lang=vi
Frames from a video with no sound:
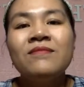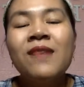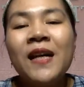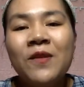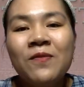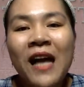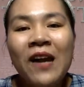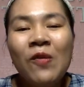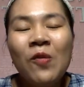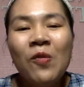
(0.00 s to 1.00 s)
Và chúng ta
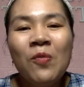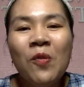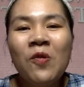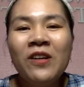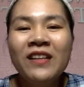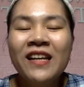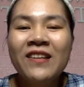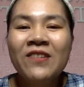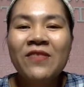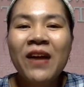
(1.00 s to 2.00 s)
luôn muốn khi
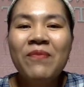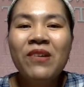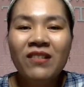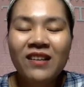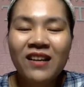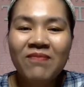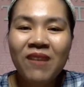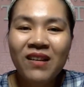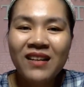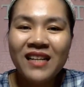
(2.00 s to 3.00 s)
chúng ta bước đến
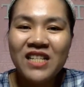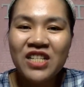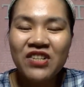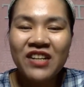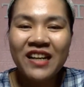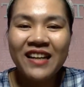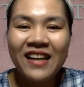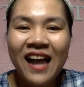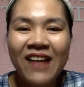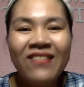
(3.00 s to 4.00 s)
bất kỳ sự kiện
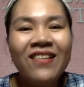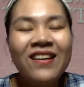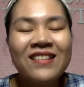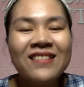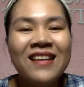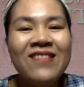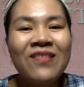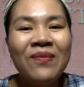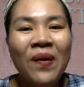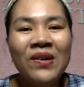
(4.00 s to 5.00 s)
nào sẽ
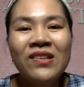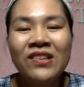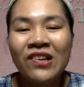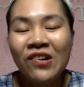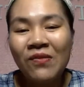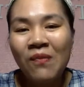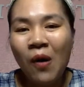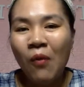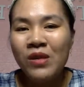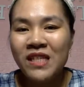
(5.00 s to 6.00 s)
được mọi người ngưỡng
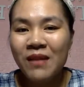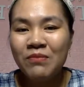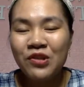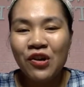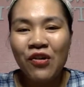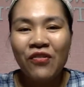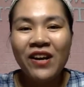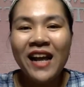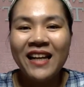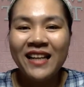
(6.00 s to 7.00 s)
mộ và trầm trồ với
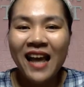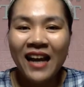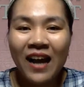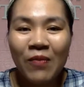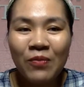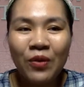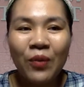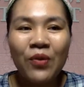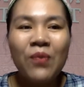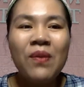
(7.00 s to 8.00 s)
làn da không
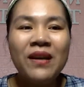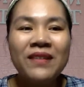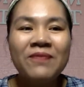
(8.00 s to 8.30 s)
tuổi của mình.